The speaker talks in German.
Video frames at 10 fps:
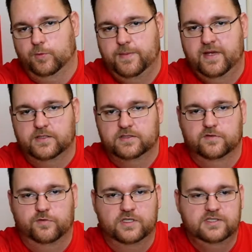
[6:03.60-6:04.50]
Remake, ist eine
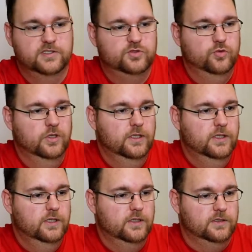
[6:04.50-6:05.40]
Fortsetzung
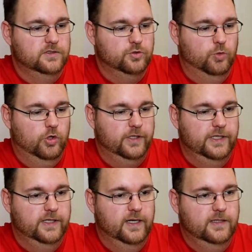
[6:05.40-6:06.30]
äh, zum
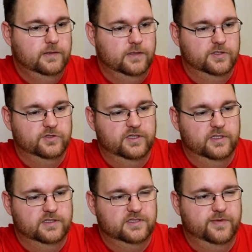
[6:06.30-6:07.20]
Original. Also
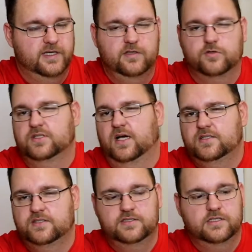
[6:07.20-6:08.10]
der
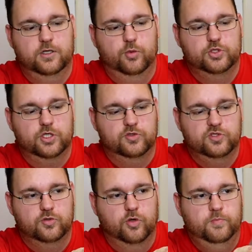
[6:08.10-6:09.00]
2018 ist er, glaube ich,
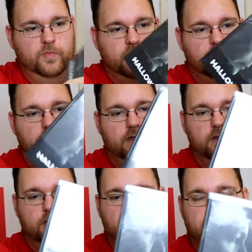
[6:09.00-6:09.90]
rausgekommen.
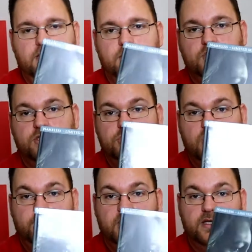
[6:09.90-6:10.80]
Hier mit
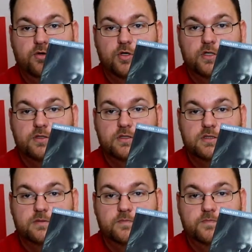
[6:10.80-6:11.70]
Jamie Lee Curtis.